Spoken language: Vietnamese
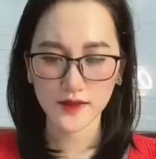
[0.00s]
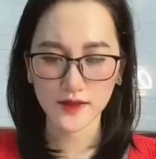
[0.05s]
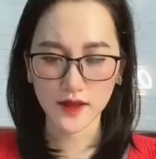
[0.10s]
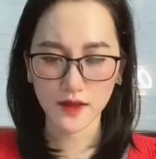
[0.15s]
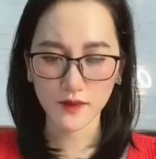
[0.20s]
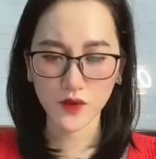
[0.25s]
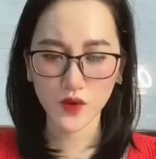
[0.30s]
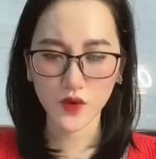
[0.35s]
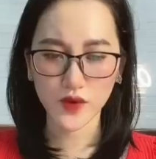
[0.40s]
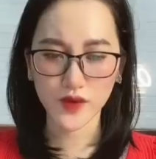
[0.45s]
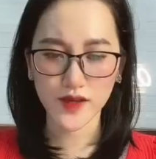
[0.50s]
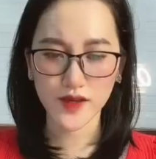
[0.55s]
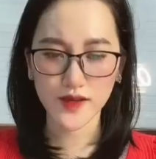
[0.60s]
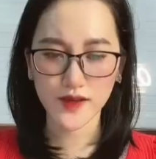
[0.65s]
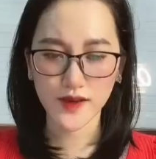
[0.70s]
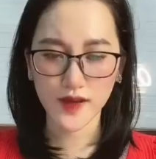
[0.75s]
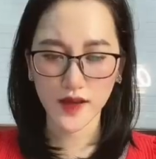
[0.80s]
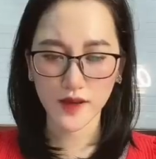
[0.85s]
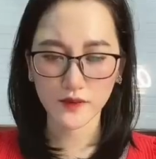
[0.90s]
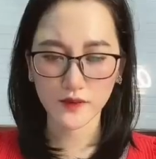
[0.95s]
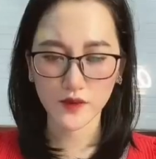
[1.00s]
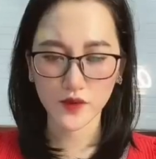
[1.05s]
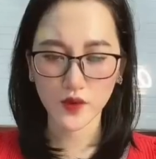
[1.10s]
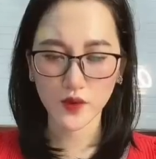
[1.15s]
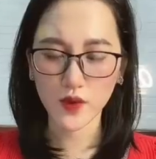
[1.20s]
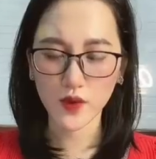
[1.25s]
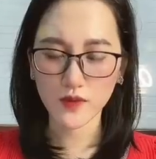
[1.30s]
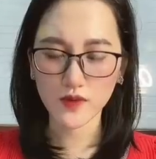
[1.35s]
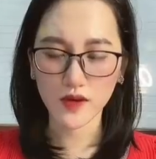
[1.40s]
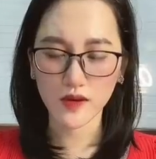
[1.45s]
Tắm gội khiêng khem
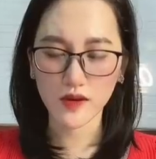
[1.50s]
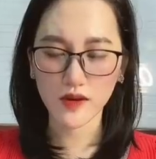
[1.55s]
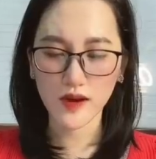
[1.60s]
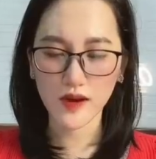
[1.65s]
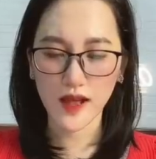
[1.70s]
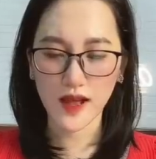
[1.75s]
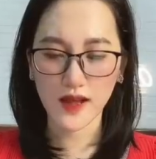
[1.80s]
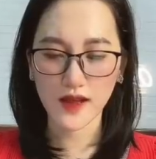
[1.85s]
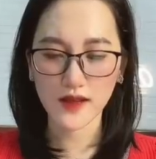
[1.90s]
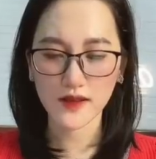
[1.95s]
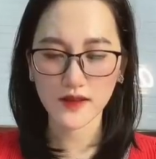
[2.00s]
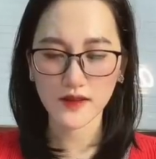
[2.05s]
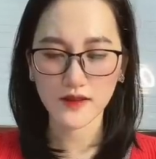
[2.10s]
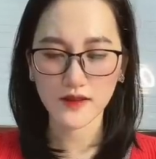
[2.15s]
cũng không được đâu là